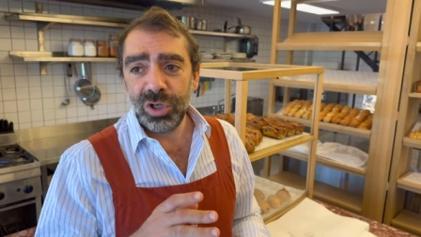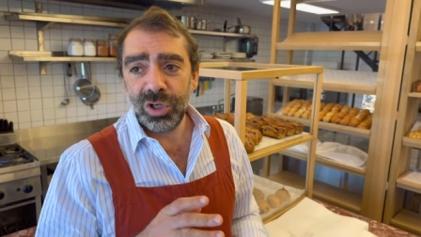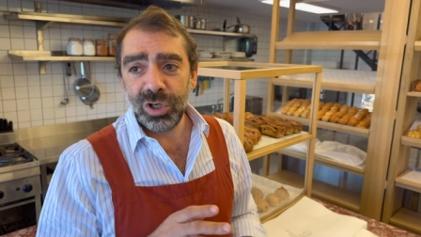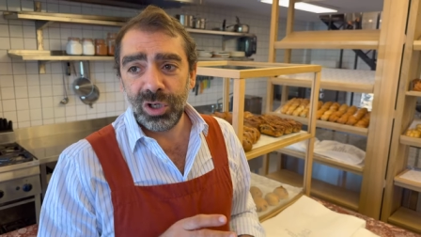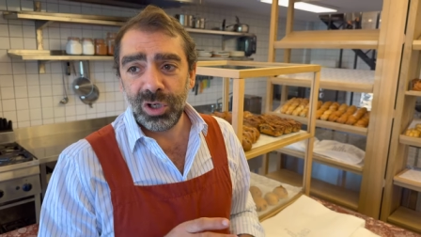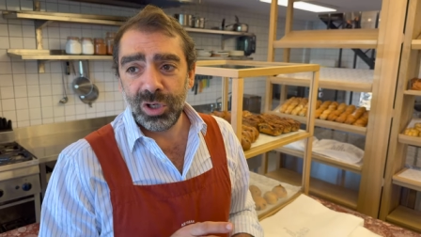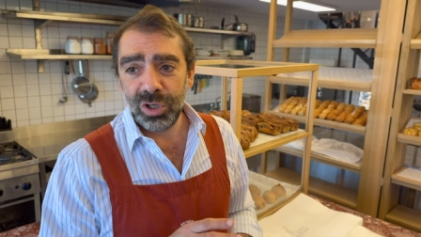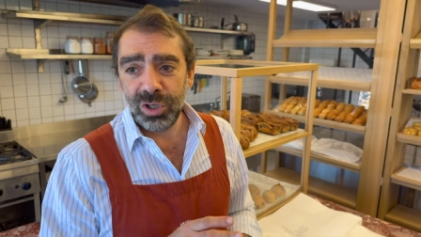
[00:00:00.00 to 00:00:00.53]

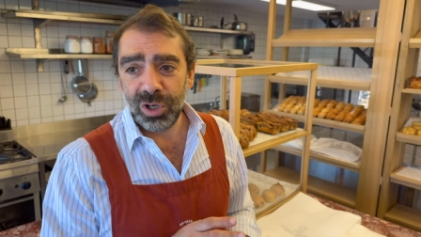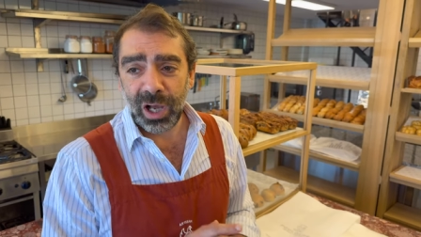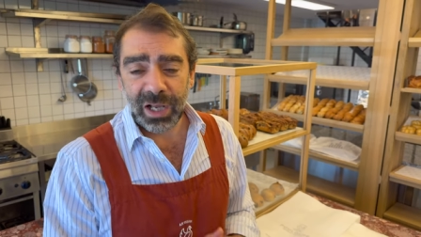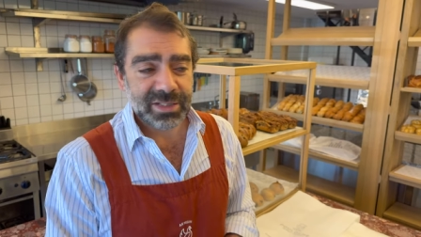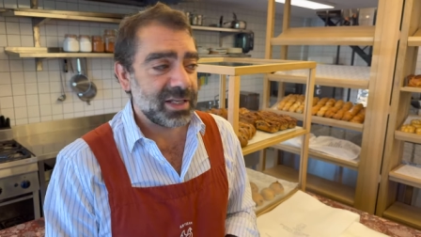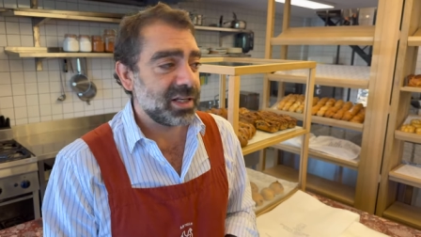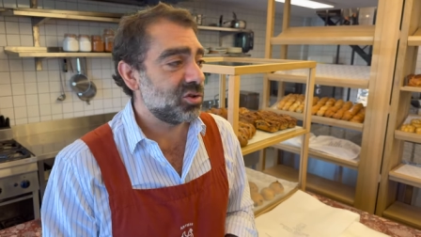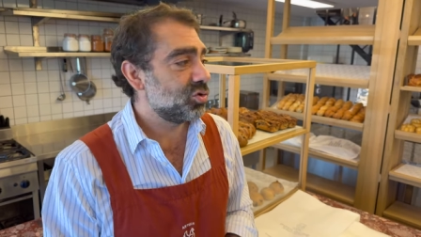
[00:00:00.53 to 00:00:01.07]
آه،
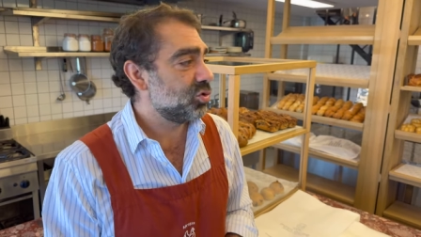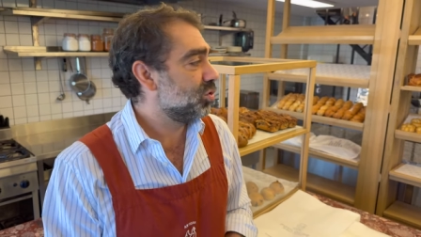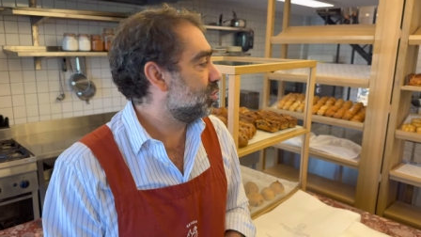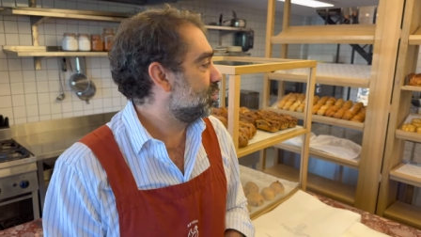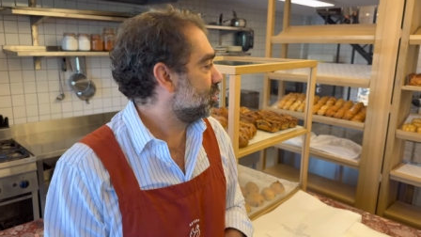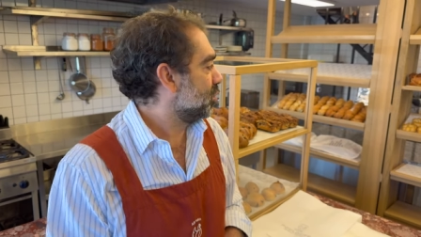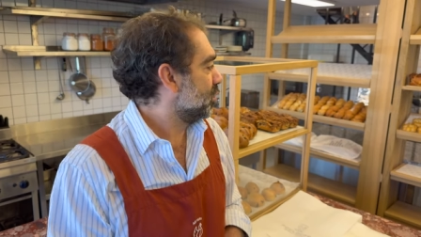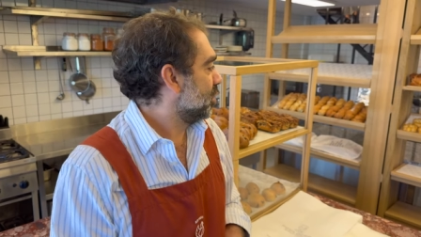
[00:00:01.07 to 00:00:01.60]

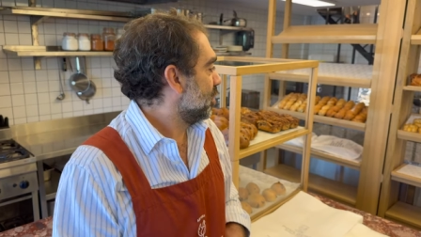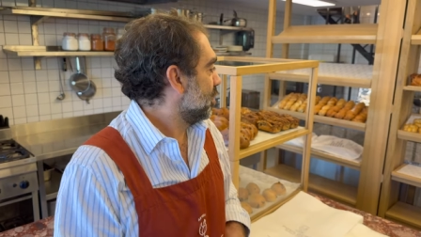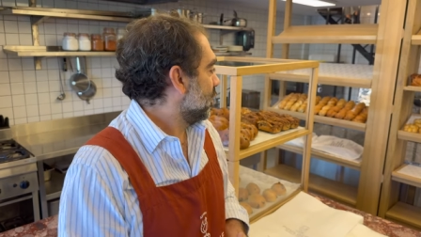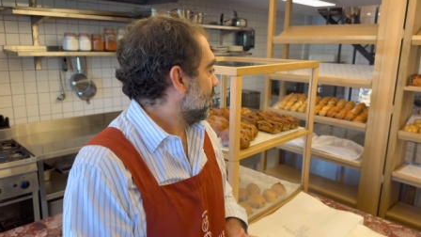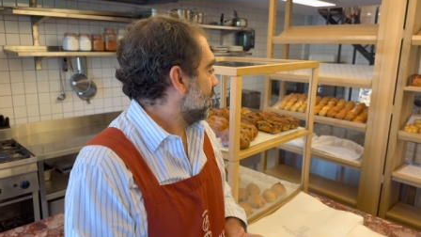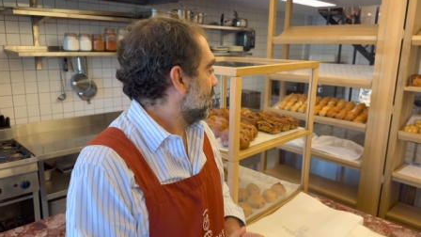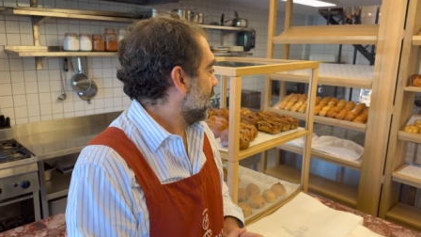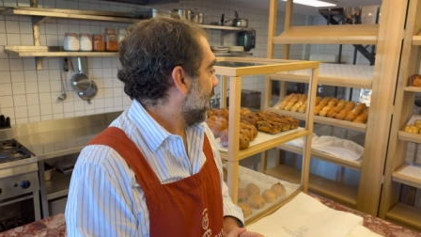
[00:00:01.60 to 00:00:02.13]
عزيتون
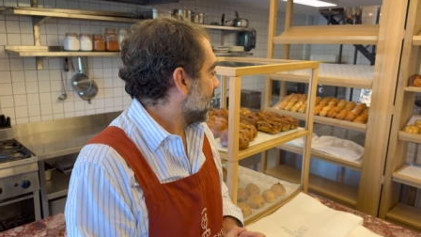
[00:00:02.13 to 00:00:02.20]
آه،